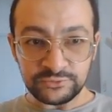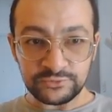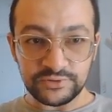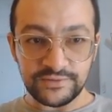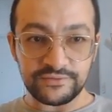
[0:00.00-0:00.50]
Nous,
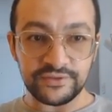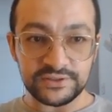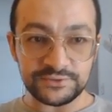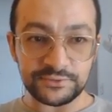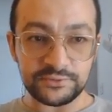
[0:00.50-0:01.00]
ce qu'on avait
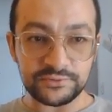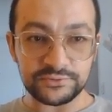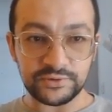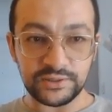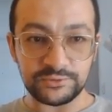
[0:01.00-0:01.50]
fait sur, euh,
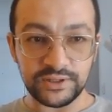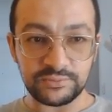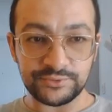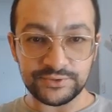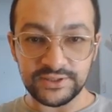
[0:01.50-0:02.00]
sur la
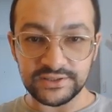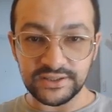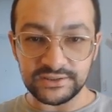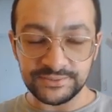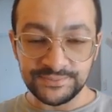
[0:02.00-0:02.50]

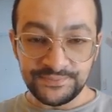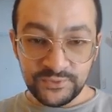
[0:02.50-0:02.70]
modal.css,